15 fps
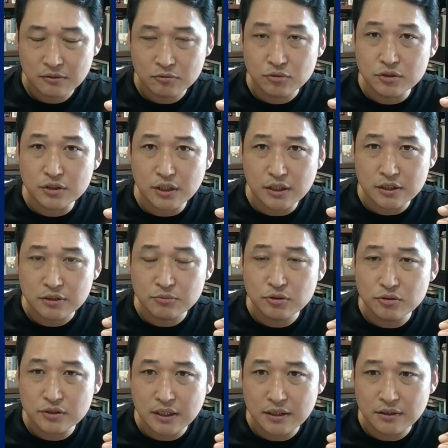
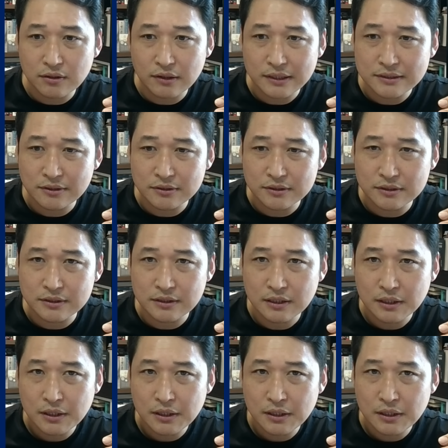국제금융센터에서는